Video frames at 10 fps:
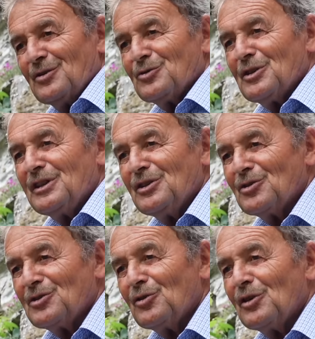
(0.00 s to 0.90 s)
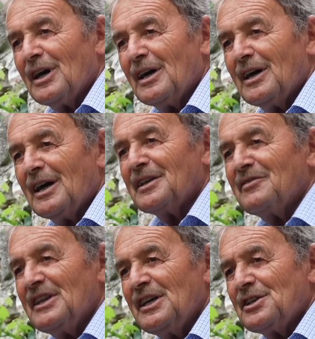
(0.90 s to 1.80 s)
Ho sentito solo
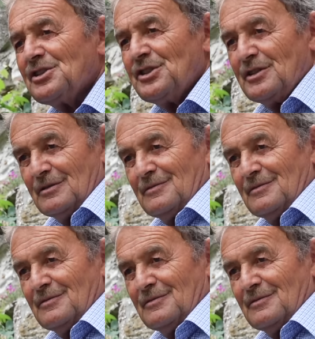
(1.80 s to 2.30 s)
arrivederci,